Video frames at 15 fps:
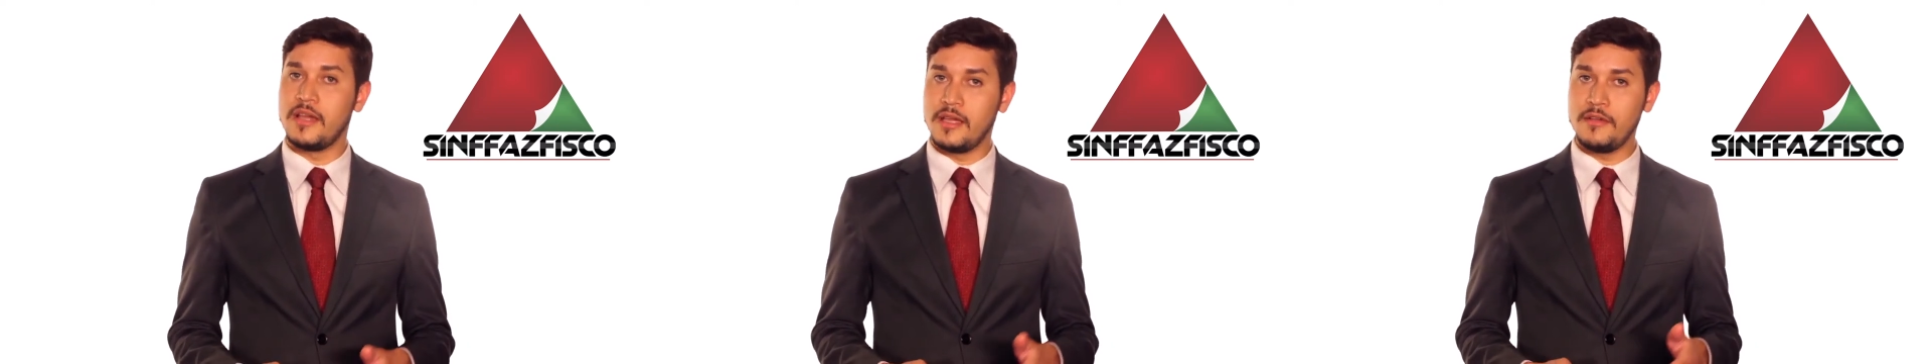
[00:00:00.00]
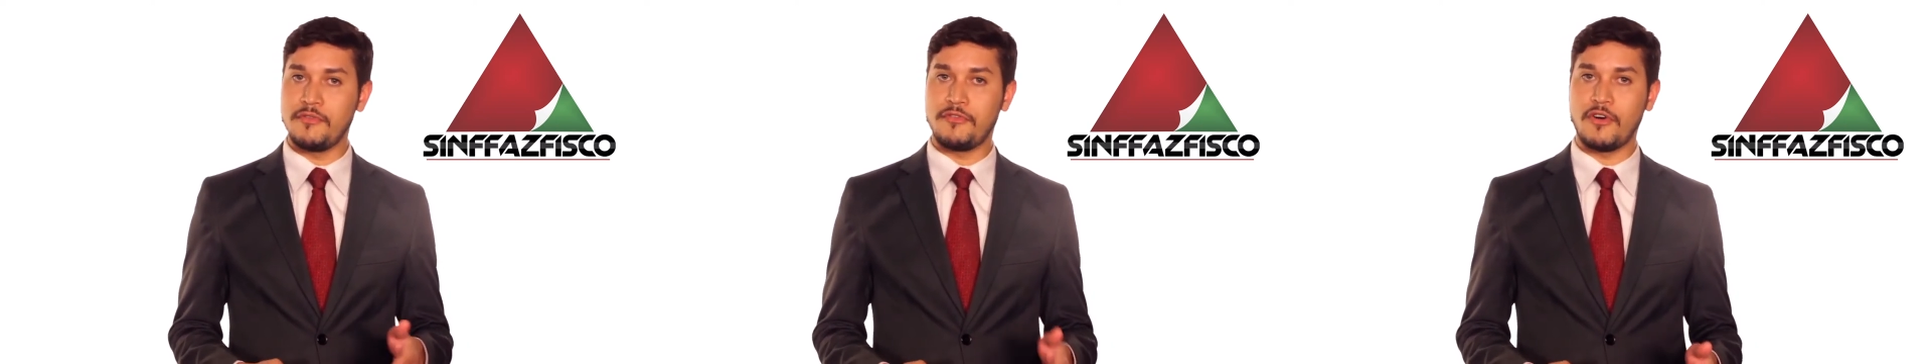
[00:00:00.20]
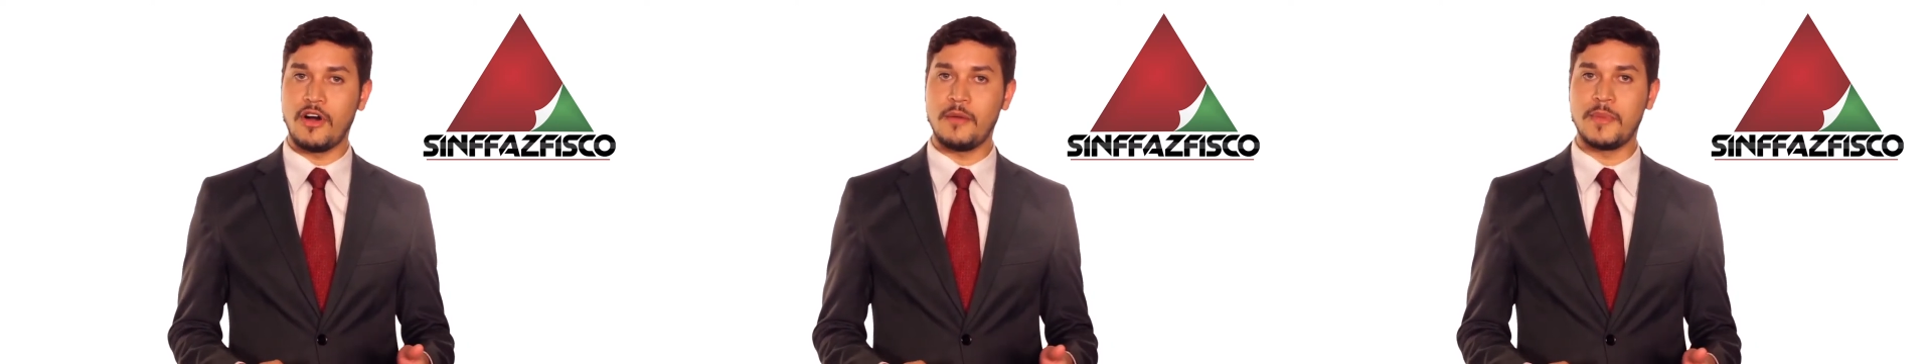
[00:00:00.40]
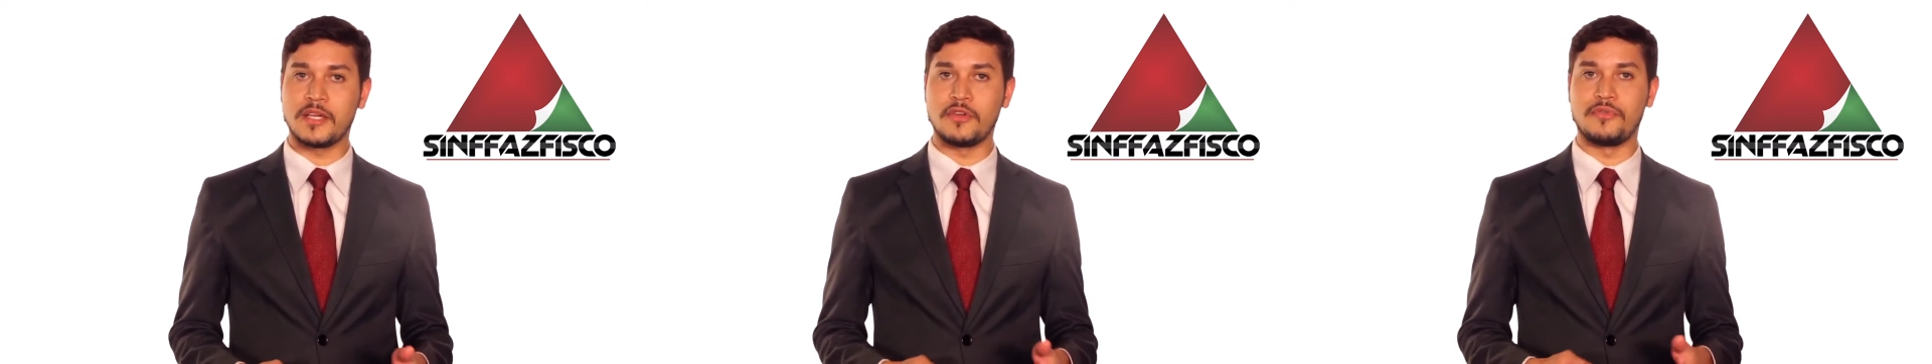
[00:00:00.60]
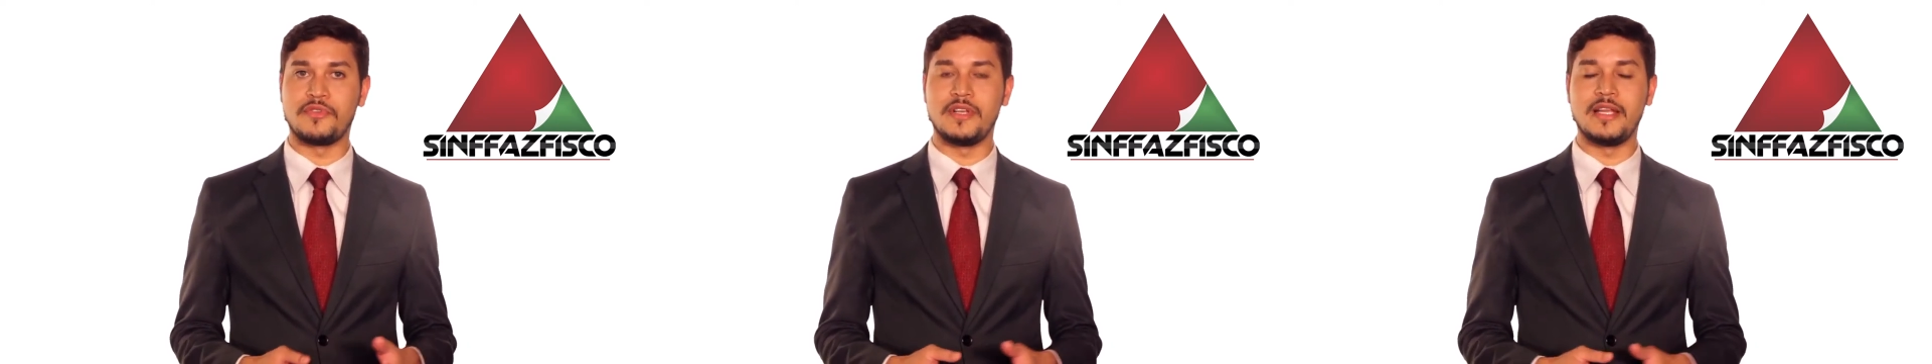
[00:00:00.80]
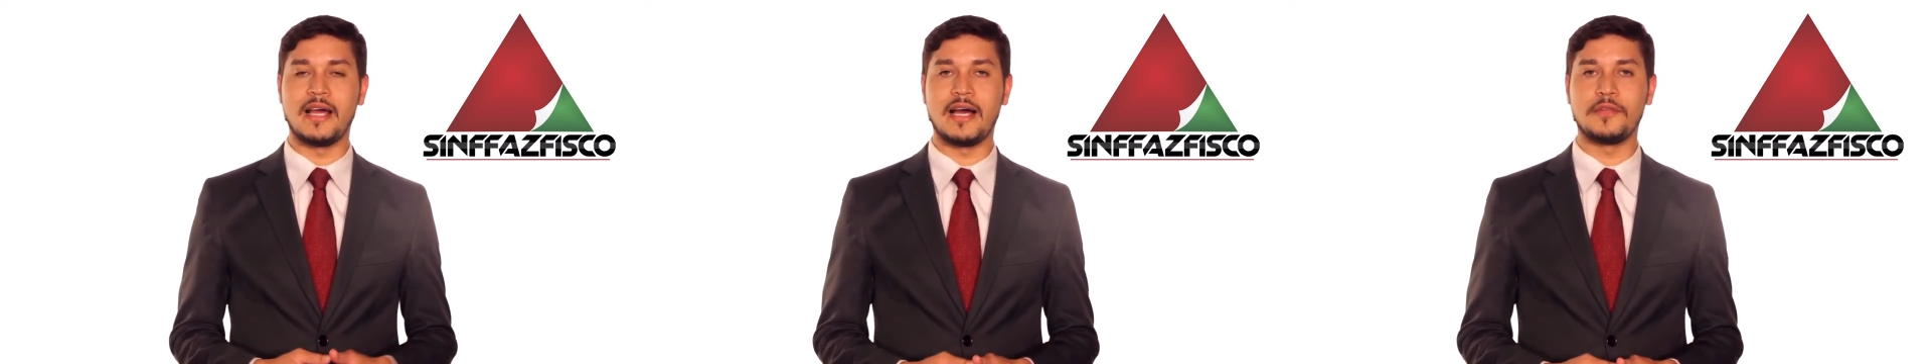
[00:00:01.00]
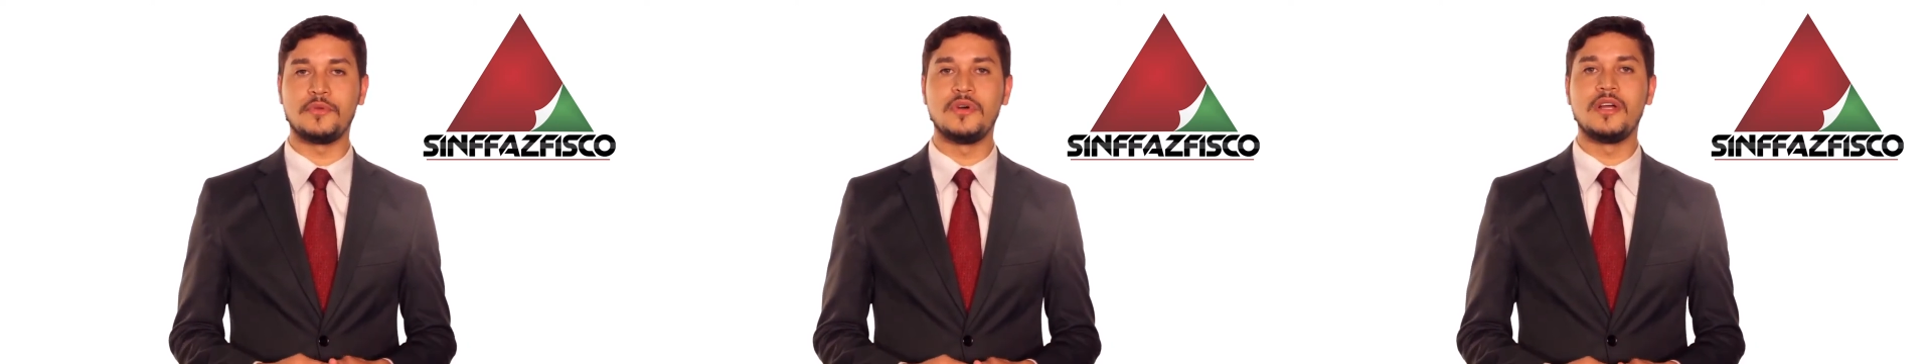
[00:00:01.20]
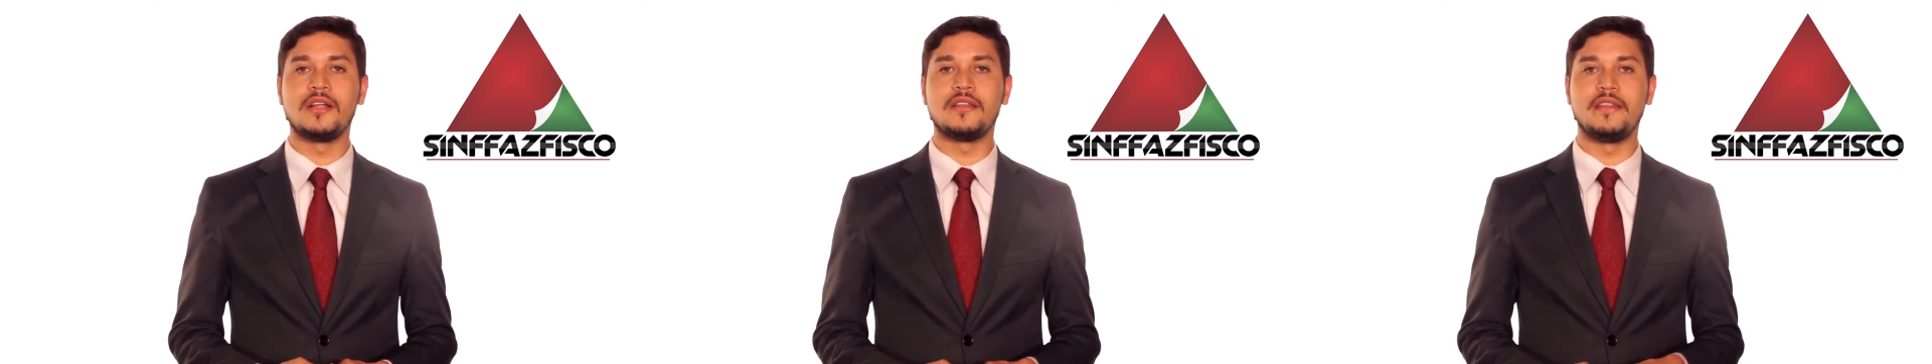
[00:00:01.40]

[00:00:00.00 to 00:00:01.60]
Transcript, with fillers: informa que o filiado